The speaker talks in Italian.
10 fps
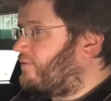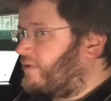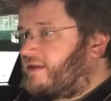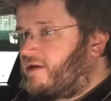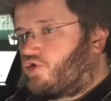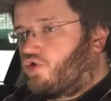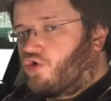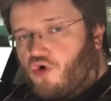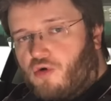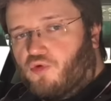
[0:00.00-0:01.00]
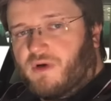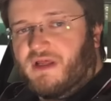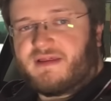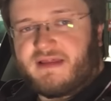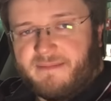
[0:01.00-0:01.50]
questi sono
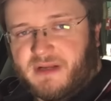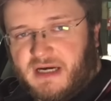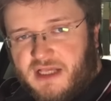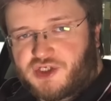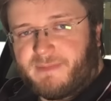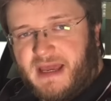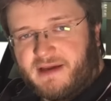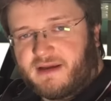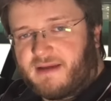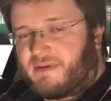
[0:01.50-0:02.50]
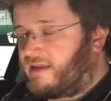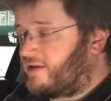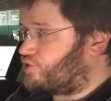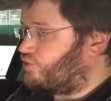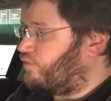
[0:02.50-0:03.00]
comuni sia per la hatchback che per la
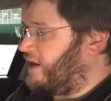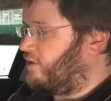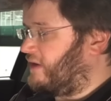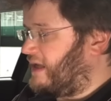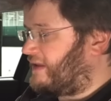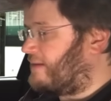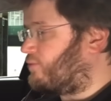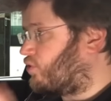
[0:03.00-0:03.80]
session wagon e stiamo